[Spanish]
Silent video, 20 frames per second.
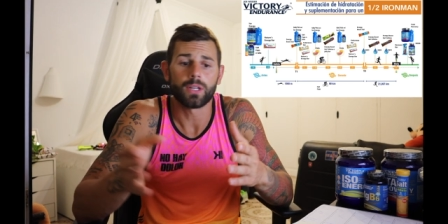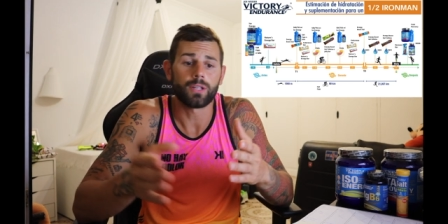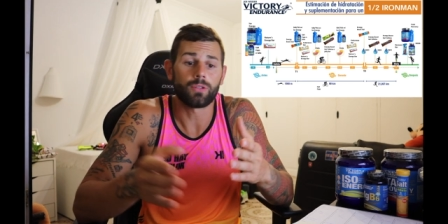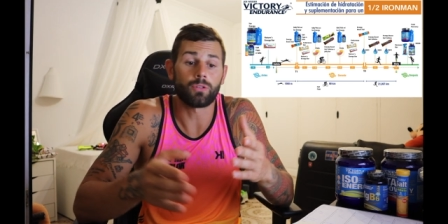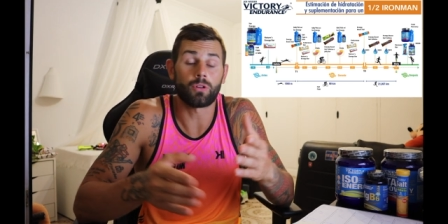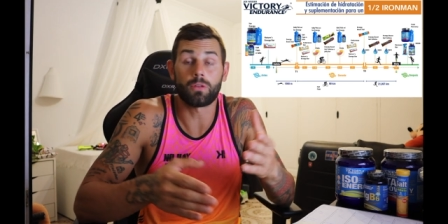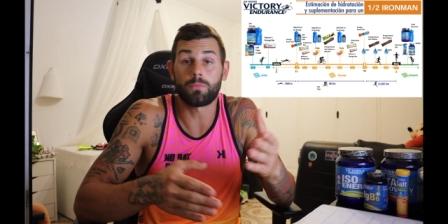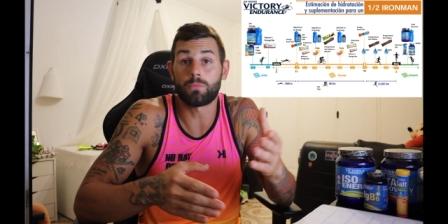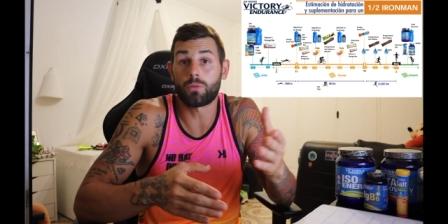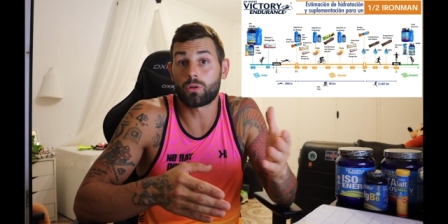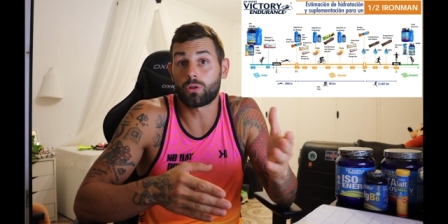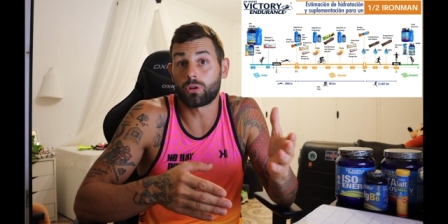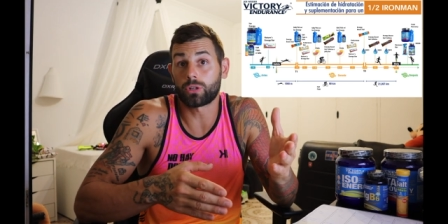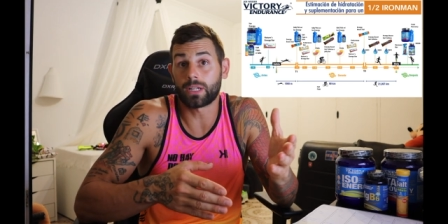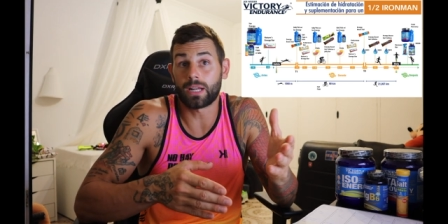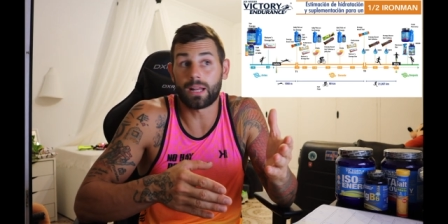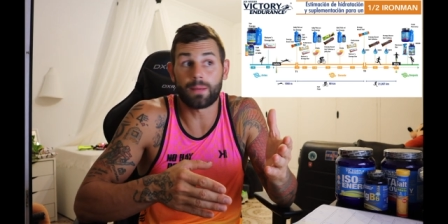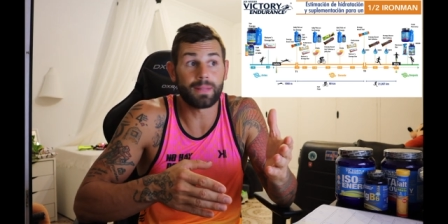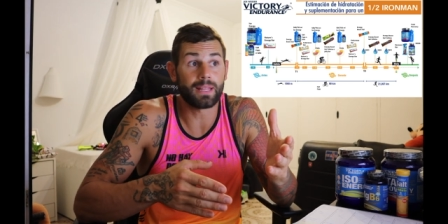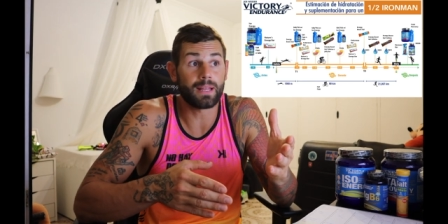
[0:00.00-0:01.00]
No lo mismo
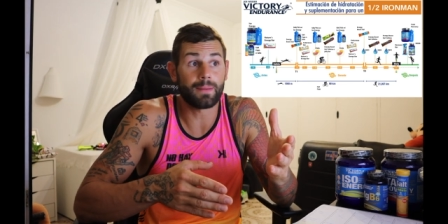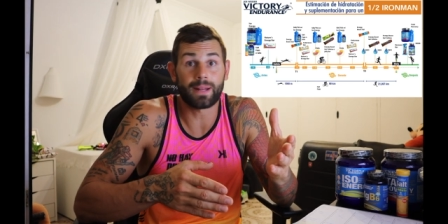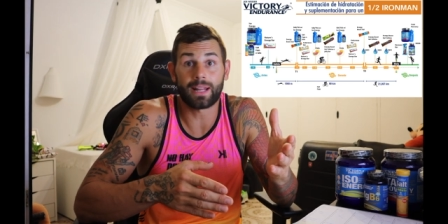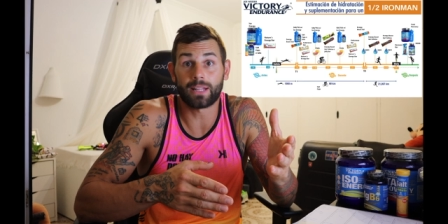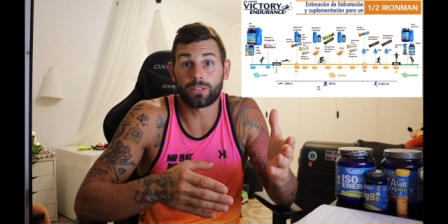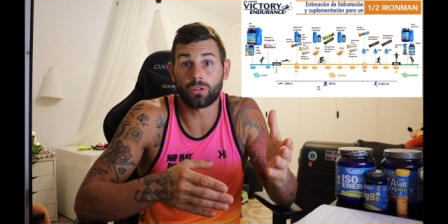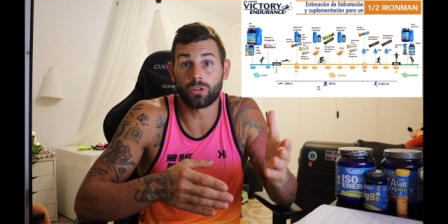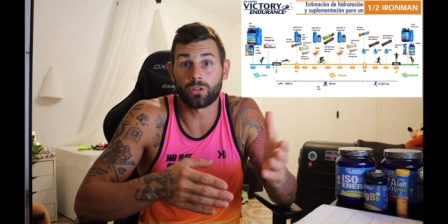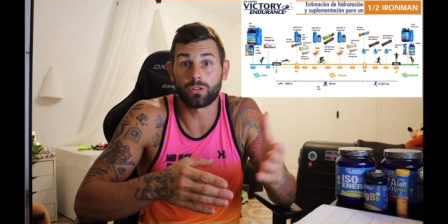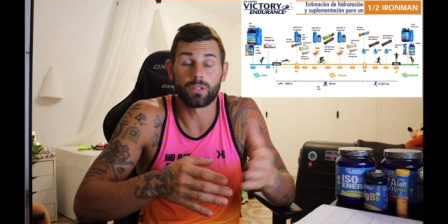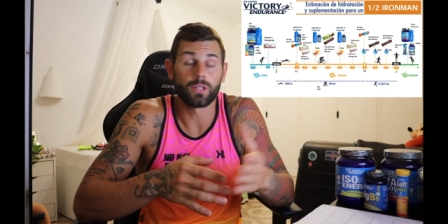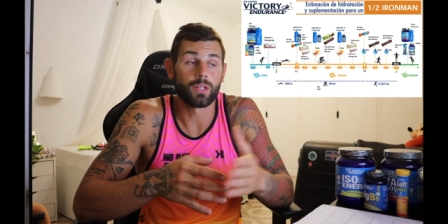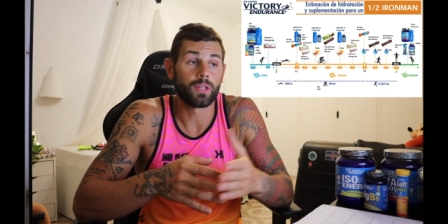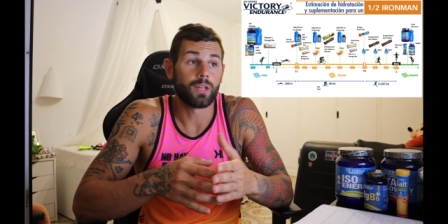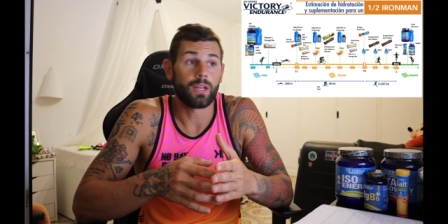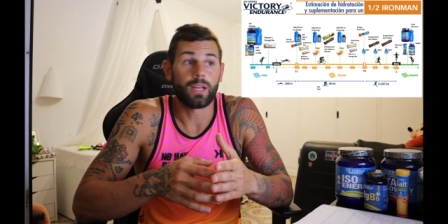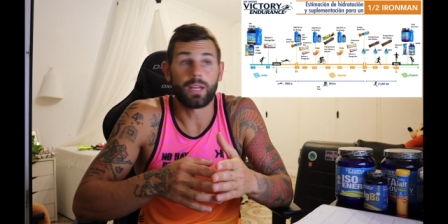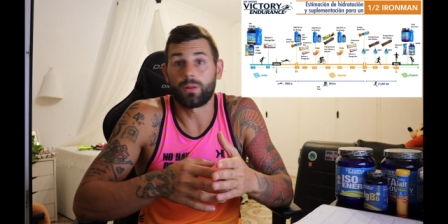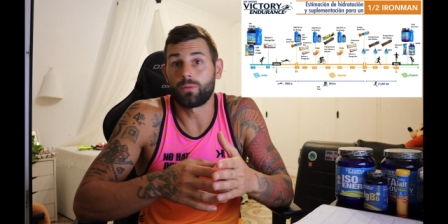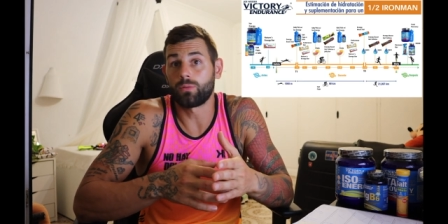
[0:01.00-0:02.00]
correr la media maratón
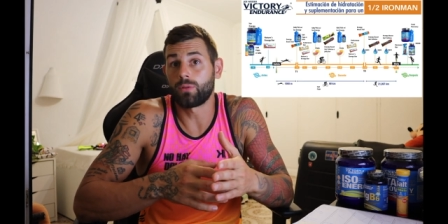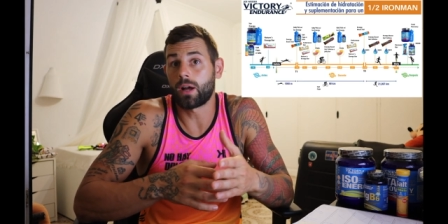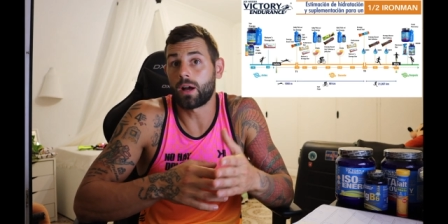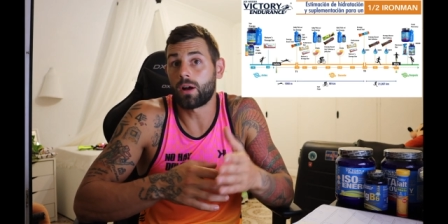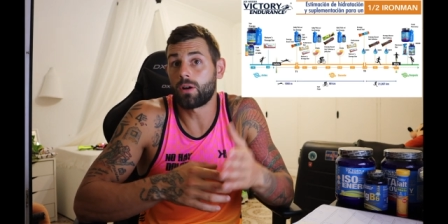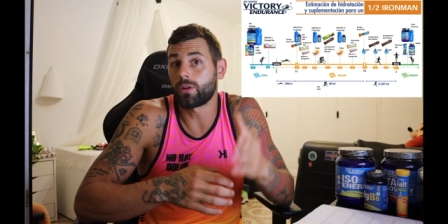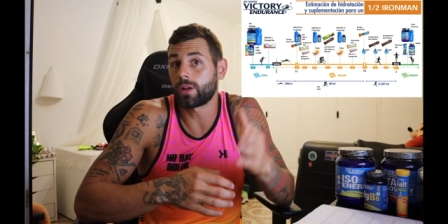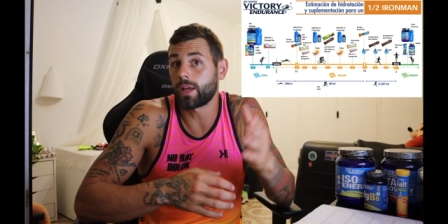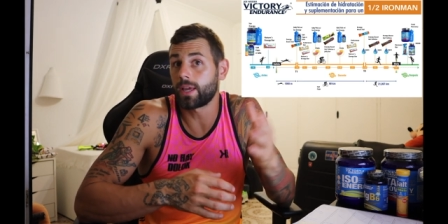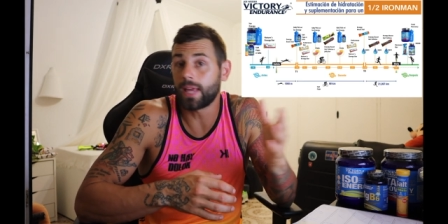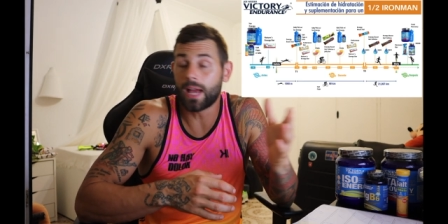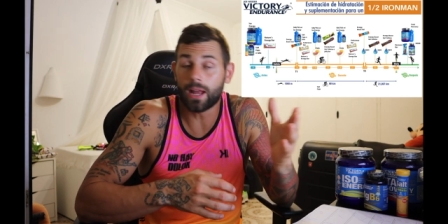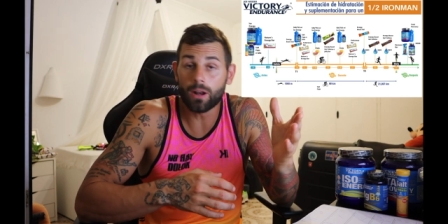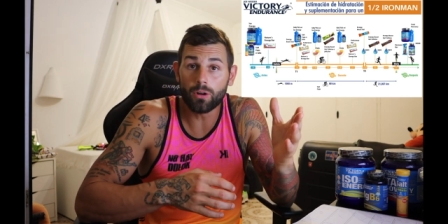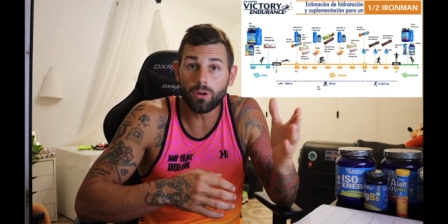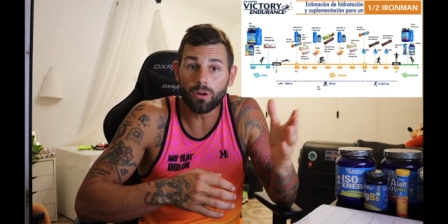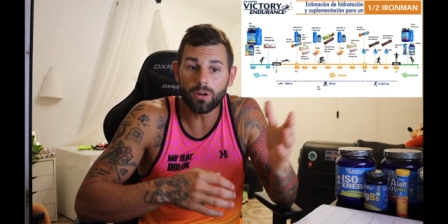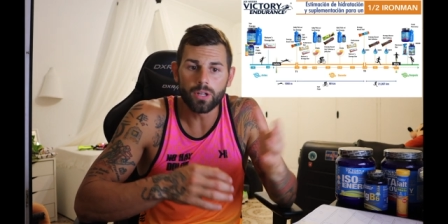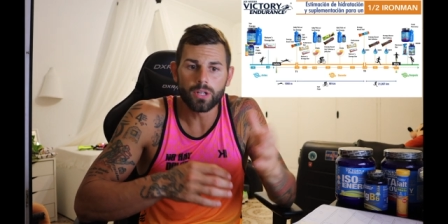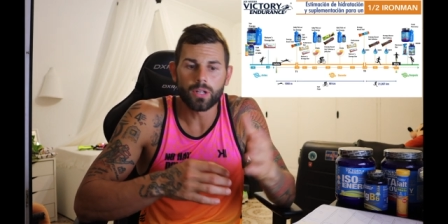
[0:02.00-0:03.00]
en una hora y
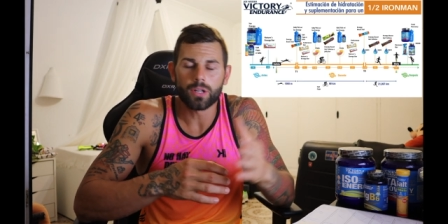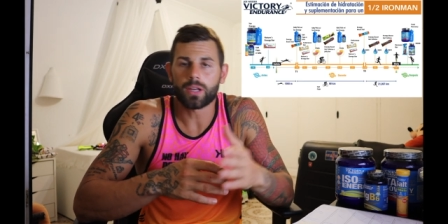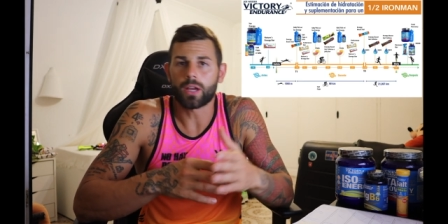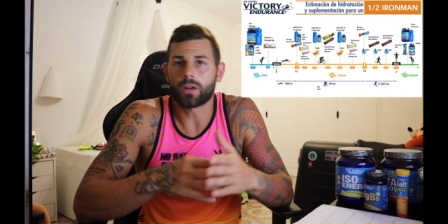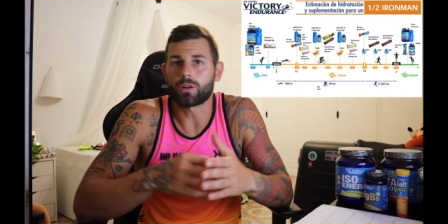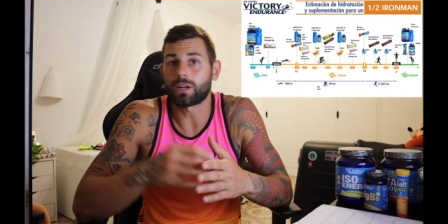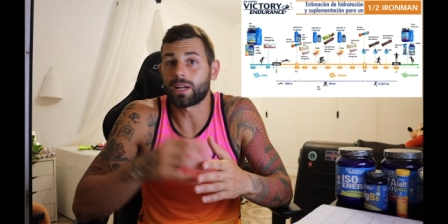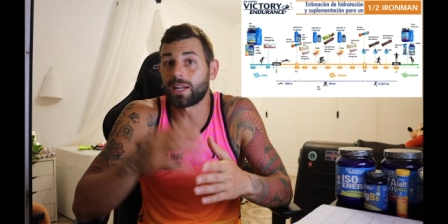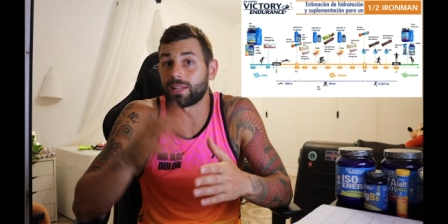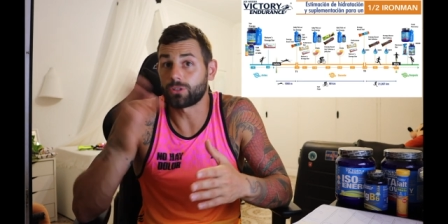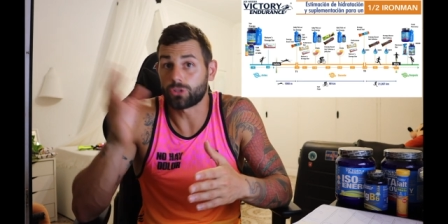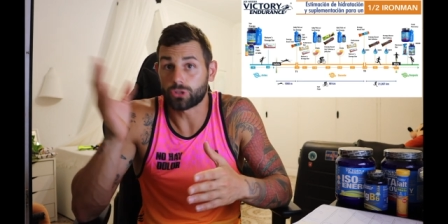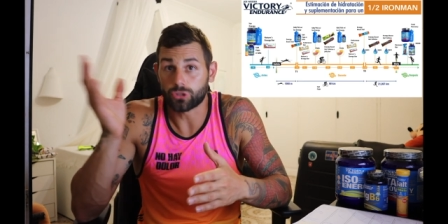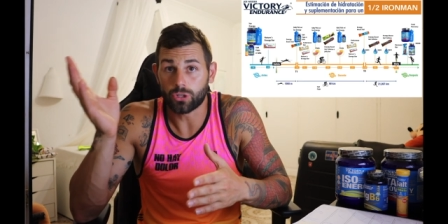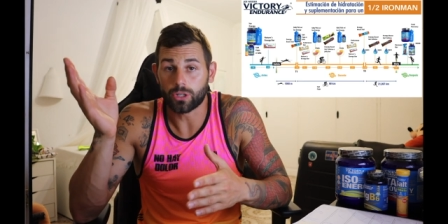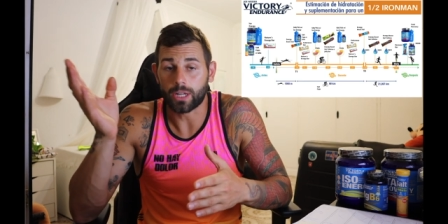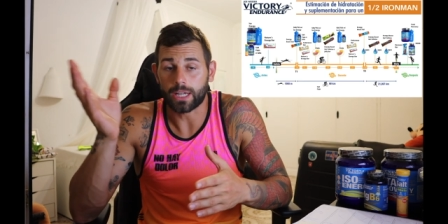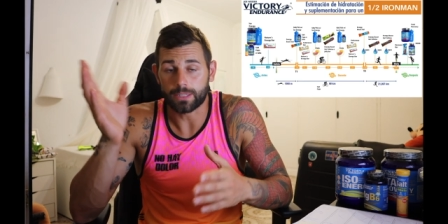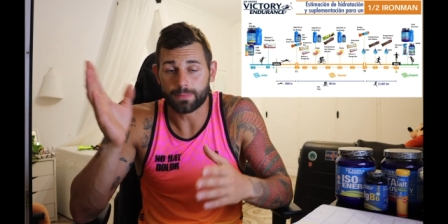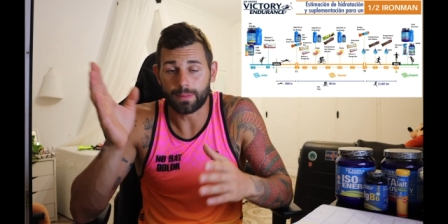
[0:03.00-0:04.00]
algo que correrla en dos
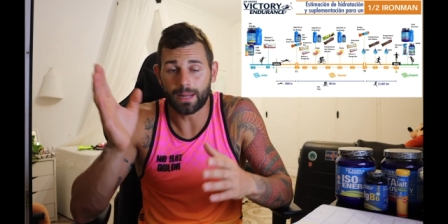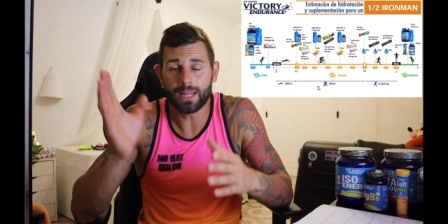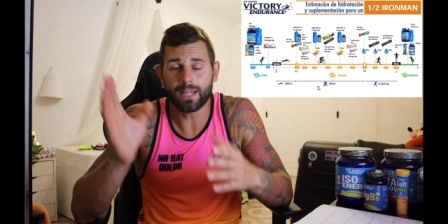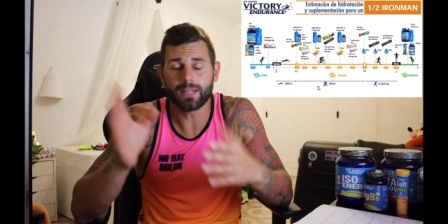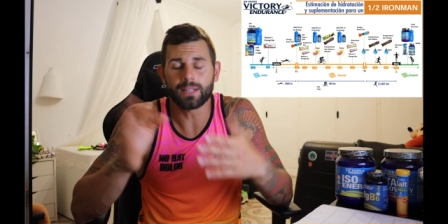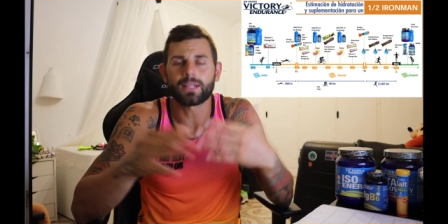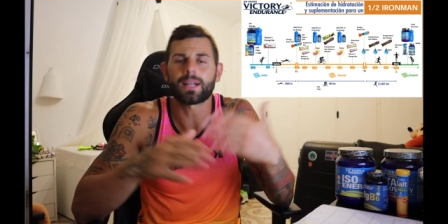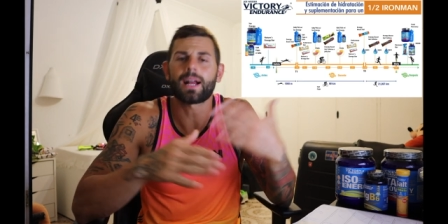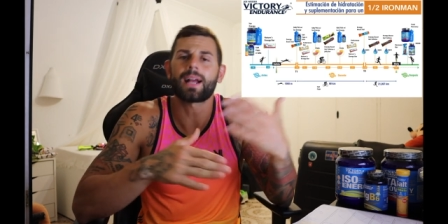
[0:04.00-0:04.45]
horas, ¿vale?